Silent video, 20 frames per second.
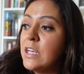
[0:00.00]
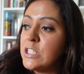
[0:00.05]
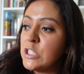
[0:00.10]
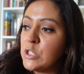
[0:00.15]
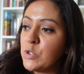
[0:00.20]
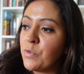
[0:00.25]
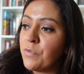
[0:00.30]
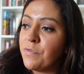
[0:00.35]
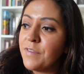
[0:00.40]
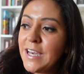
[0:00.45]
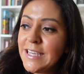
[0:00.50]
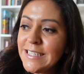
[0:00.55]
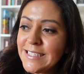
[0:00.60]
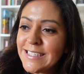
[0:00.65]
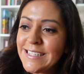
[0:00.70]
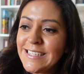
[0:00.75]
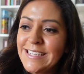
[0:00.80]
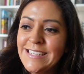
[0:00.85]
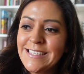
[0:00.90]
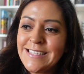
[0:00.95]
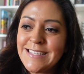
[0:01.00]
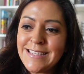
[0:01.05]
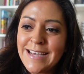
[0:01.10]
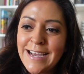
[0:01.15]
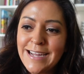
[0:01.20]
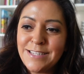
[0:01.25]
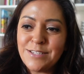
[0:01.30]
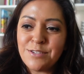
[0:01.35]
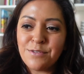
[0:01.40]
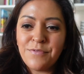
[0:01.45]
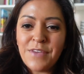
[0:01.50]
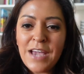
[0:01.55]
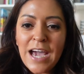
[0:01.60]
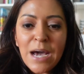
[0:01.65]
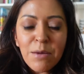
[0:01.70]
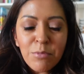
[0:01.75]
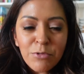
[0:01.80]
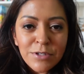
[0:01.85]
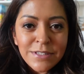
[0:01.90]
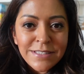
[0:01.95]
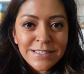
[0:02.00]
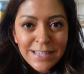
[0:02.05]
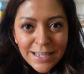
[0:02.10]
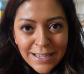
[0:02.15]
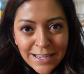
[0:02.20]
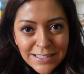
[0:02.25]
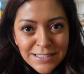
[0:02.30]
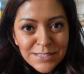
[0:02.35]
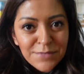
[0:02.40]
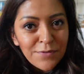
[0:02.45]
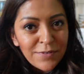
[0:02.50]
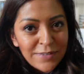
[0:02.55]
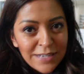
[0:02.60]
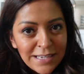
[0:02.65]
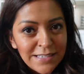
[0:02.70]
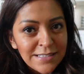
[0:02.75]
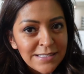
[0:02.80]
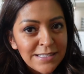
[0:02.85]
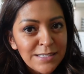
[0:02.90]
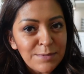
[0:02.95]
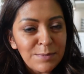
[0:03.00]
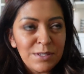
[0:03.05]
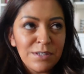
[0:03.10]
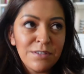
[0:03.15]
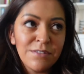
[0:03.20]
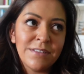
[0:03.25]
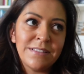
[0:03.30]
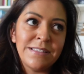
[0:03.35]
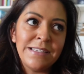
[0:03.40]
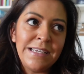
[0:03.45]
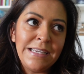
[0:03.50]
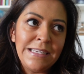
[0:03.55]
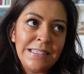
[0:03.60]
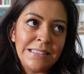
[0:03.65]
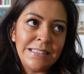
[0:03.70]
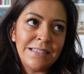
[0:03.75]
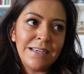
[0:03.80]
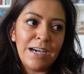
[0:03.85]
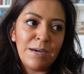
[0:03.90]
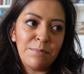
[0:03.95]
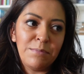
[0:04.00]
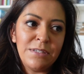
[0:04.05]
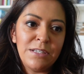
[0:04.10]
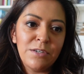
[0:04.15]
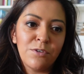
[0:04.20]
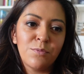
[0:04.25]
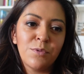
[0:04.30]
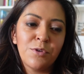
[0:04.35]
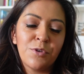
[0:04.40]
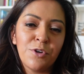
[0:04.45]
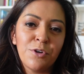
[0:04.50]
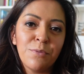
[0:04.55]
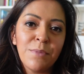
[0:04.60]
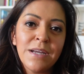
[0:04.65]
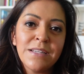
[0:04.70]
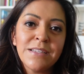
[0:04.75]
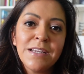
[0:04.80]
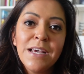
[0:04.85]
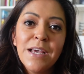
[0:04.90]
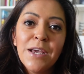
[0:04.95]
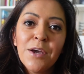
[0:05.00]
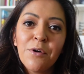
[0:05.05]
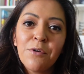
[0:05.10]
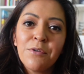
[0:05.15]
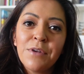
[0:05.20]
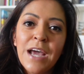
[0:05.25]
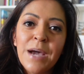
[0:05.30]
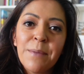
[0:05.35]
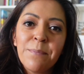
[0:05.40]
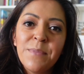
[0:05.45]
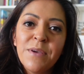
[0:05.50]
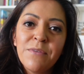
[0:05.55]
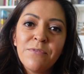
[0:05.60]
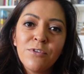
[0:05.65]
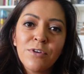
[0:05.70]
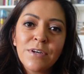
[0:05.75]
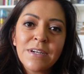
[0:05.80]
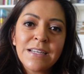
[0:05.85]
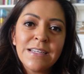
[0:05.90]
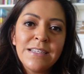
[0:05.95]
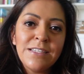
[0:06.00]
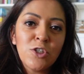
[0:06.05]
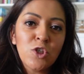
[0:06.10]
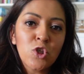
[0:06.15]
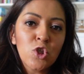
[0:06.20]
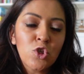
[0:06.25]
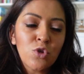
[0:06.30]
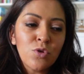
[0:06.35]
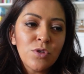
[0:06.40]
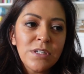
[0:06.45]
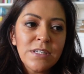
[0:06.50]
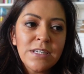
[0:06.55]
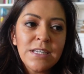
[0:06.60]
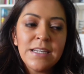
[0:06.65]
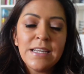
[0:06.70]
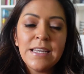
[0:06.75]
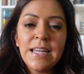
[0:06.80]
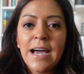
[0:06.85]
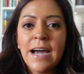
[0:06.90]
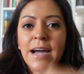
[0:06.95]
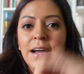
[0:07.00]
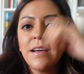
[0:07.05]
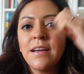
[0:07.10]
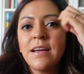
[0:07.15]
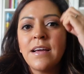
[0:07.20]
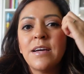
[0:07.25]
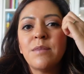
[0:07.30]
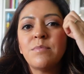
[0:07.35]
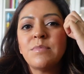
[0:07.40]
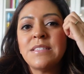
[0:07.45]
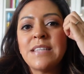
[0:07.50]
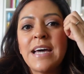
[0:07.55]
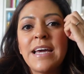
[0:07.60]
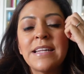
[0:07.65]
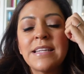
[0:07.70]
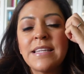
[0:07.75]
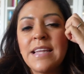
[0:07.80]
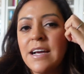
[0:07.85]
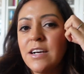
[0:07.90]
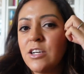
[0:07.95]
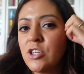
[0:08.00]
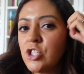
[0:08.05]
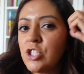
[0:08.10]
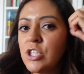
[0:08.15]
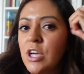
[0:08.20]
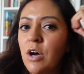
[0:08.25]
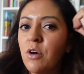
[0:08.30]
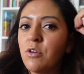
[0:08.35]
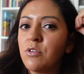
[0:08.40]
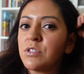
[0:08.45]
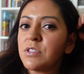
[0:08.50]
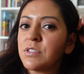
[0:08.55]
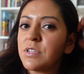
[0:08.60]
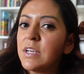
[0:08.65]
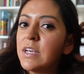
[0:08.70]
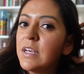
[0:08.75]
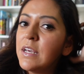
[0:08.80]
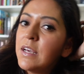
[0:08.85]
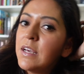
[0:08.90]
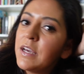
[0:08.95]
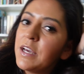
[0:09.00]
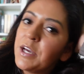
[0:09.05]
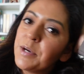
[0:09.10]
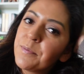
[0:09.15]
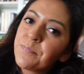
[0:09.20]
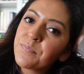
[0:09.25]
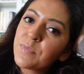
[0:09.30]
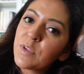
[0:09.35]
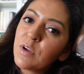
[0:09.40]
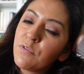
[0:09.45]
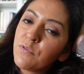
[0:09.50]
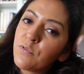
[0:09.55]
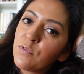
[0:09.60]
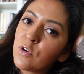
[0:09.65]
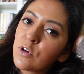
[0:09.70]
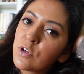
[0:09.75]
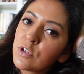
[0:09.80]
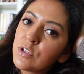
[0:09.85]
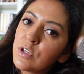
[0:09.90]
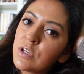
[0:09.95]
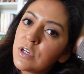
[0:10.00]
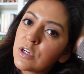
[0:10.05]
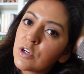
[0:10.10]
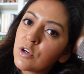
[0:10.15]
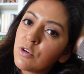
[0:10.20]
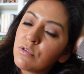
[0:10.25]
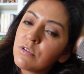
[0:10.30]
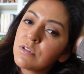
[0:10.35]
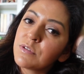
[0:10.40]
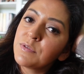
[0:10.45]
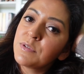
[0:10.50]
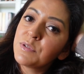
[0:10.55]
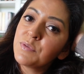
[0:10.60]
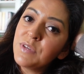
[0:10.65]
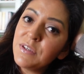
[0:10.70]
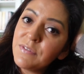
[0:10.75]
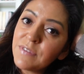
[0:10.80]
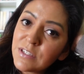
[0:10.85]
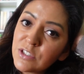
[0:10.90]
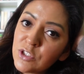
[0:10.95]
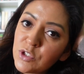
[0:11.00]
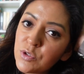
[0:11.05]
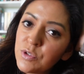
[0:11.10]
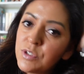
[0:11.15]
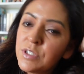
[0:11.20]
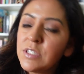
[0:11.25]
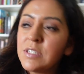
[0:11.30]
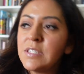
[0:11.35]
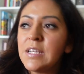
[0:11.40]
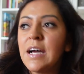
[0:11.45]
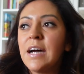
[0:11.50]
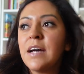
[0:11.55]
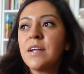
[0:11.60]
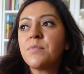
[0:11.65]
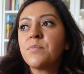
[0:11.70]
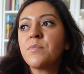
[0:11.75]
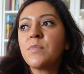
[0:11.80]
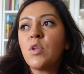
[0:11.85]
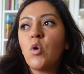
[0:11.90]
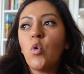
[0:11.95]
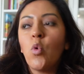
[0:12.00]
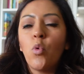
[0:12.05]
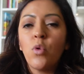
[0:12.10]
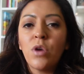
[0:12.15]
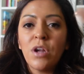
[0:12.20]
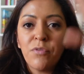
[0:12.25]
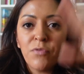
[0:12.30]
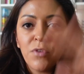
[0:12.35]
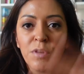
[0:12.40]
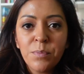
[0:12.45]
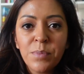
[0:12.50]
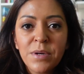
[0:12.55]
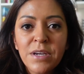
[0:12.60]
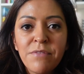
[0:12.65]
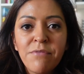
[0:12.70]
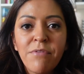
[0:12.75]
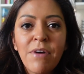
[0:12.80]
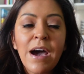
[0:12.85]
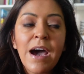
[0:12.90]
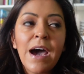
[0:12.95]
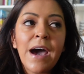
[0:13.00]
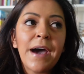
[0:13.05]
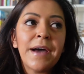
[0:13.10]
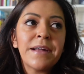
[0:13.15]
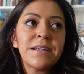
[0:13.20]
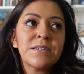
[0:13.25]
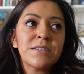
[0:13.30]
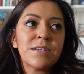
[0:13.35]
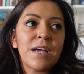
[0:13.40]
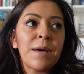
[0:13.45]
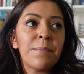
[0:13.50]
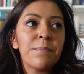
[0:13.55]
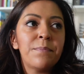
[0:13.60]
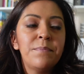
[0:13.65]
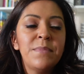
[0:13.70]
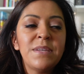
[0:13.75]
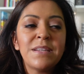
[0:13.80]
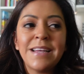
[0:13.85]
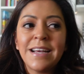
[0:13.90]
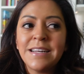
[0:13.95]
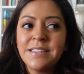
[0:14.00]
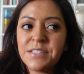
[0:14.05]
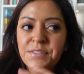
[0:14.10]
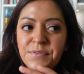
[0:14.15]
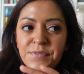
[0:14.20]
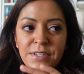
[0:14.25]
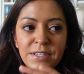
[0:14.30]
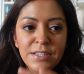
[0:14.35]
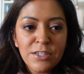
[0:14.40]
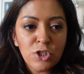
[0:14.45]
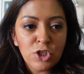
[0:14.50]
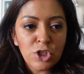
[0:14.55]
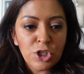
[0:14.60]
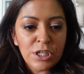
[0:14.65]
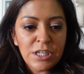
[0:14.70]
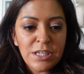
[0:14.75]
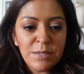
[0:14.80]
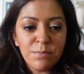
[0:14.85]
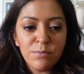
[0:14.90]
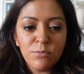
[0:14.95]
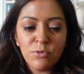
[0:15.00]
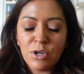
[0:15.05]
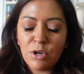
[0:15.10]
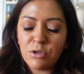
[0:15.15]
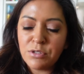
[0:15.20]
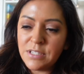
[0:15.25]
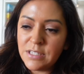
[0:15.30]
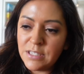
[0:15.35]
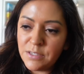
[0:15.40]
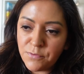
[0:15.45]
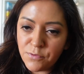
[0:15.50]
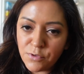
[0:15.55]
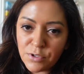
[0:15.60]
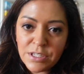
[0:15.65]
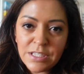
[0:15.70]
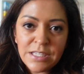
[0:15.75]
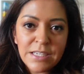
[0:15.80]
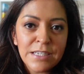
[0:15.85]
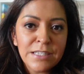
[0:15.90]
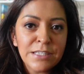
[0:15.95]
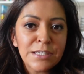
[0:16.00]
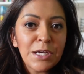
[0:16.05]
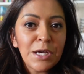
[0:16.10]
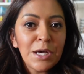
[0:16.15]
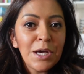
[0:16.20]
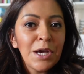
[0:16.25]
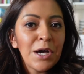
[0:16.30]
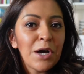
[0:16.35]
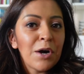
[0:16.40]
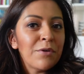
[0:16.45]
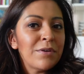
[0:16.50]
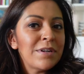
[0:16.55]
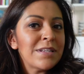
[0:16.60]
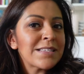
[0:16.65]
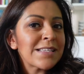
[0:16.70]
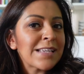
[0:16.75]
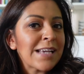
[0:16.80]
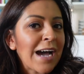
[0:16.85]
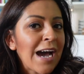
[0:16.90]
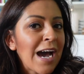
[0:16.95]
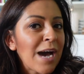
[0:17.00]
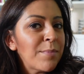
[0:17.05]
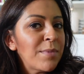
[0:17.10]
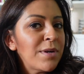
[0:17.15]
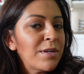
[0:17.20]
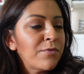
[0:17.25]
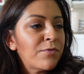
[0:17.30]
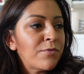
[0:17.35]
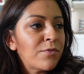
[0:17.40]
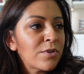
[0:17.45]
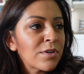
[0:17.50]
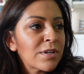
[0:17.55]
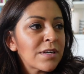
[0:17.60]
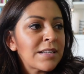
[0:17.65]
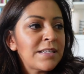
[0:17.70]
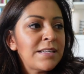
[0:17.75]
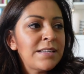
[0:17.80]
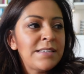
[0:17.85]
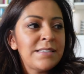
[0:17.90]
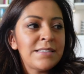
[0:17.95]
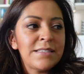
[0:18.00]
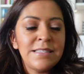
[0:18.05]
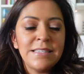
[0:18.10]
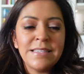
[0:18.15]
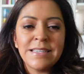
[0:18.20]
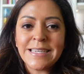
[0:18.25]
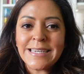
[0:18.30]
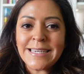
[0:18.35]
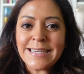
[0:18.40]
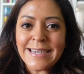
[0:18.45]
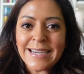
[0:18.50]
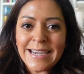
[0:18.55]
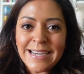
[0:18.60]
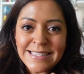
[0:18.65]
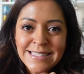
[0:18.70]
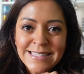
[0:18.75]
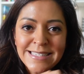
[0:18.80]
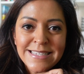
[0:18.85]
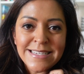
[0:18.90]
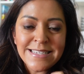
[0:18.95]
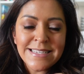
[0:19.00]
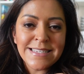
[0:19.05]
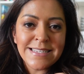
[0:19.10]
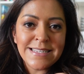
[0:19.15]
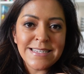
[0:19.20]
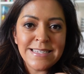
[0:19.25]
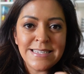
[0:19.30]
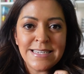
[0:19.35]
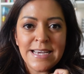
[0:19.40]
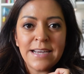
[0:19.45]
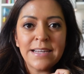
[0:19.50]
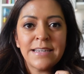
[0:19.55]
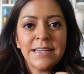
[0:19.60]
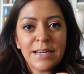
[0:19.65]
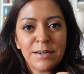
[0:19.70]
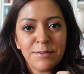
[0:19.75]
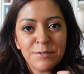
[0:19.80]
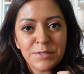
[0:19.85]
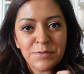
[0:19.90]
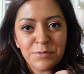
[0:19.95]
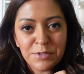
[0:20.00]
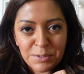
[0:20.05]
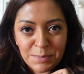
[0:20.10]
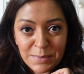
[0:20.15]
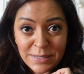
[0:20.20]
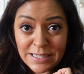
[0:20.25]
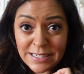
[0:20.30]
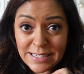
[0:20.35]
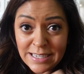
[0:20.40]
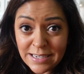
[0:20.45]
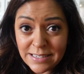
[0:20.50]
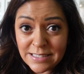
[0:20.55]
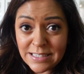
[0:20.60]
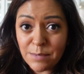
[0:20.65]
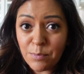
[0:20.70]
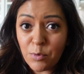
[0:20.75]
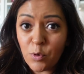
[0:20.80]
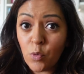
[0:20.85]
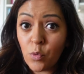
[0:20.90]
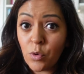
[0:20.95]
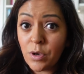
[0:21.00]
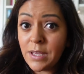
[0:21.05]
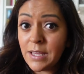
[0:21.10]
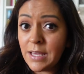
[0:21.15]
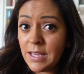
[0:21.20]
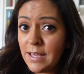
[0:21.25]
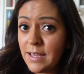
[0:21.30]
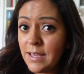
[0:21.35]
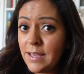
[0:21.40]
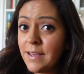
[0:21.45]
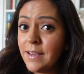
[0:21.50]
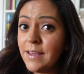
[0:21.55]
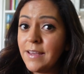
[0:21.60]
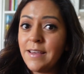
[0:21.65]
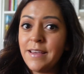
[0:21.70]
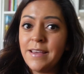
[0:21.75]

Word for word: So, weiter geht's. Also, wir haben uns da ganz fleißig, beziehungsweise ich habe mich darum gekümmert und habe mir wirklich stundenlang ähm, Seiten angeschaut, ähm, von äh, Golden Retriever Züchtern oder von privat, habe mit ganz vielen geschrieben und auch telefoniert und es kamen wirklich die krassesten Sachen raus, wo ich mir gedacht habe, okay,